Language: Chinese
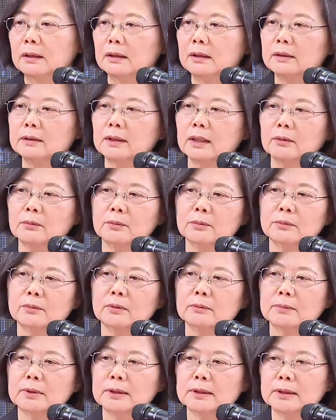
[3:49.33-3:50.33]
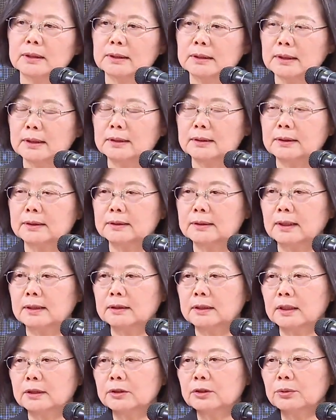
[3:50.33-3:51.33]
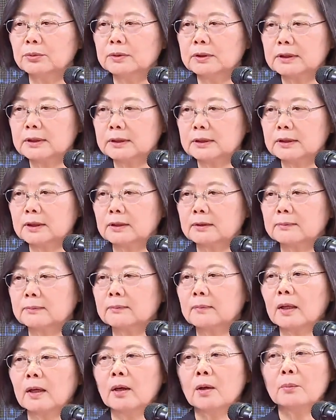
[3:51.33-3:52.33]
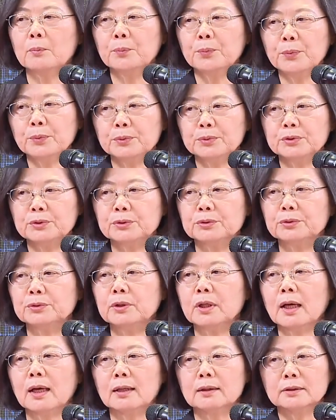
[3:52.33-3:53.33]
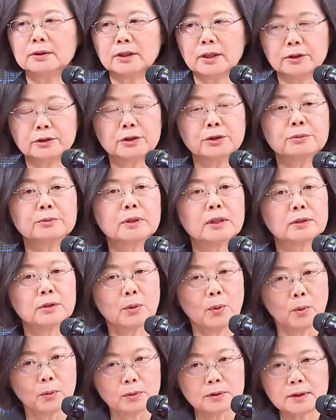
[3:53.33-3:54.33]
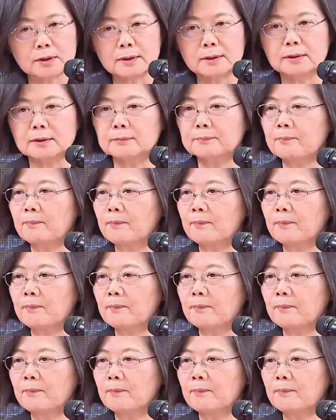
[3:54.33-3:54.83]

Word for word: 而当我们的业者在成熟、制成、布局全球的同时，